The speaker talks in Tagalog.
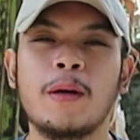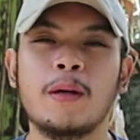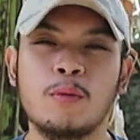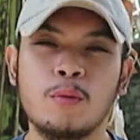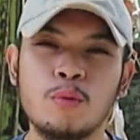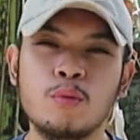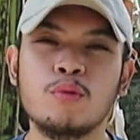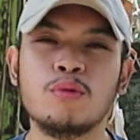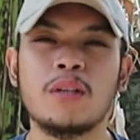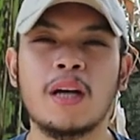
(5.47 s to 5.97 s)

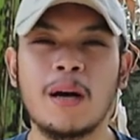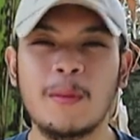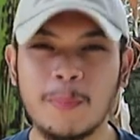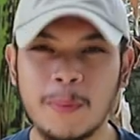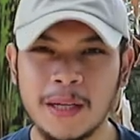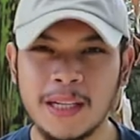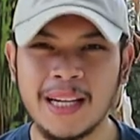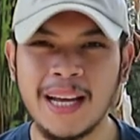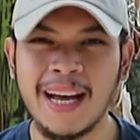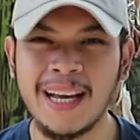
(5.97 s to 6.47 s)

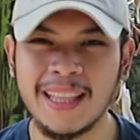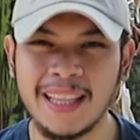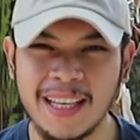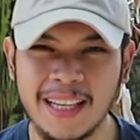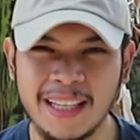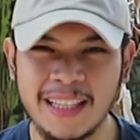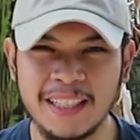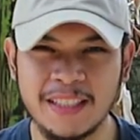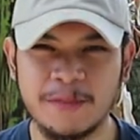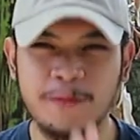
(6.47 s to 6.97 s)
pag-uusapan
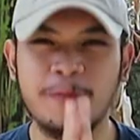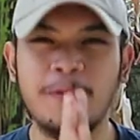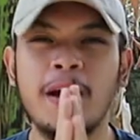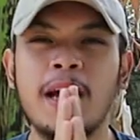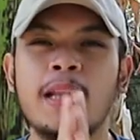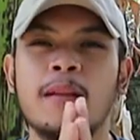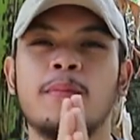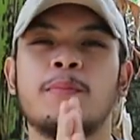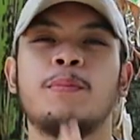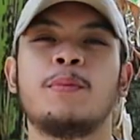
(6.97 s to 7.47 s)
natin is
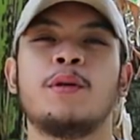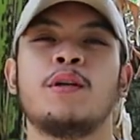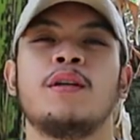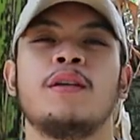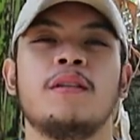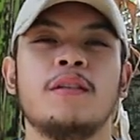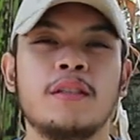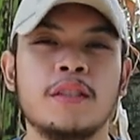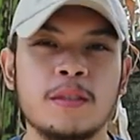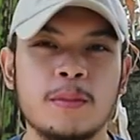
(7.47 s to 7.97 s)
fat
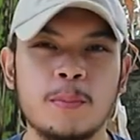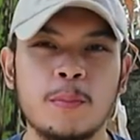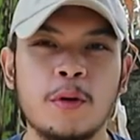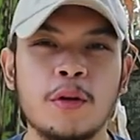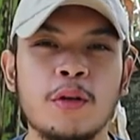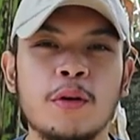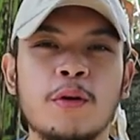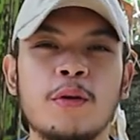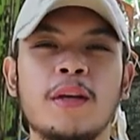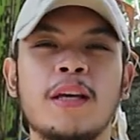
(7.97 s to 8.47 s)
burners
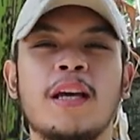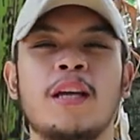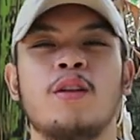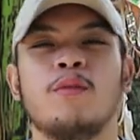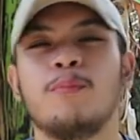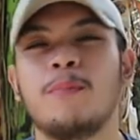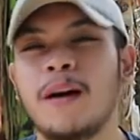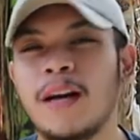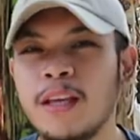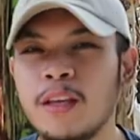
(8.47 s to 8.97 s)
boy. Okay,
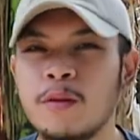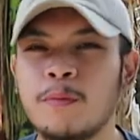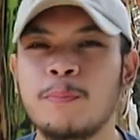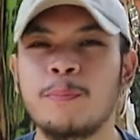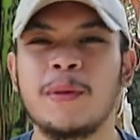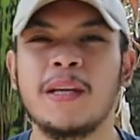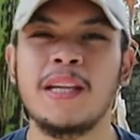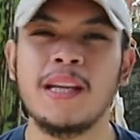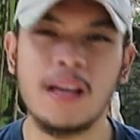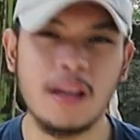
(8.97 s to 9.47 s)
ano ba yung
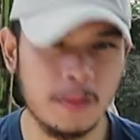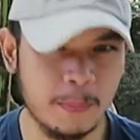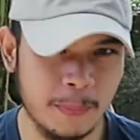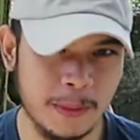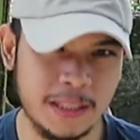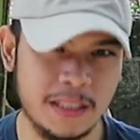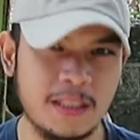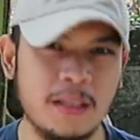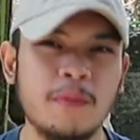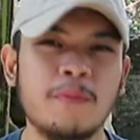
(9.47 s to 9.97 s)

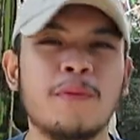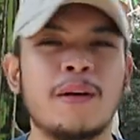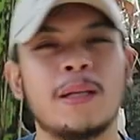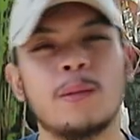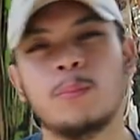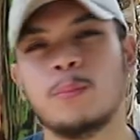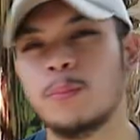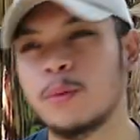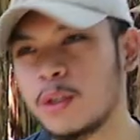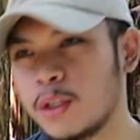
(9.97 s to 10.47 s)
pinaka-best na
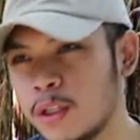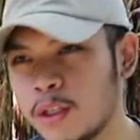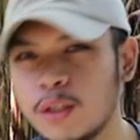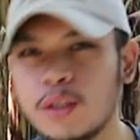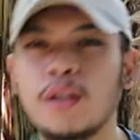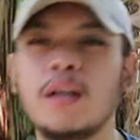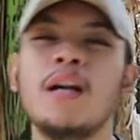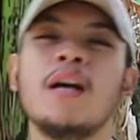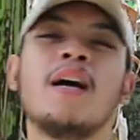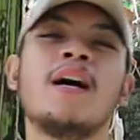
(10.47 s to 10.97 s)
fat
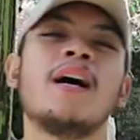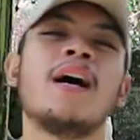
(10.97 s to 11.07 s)
burner?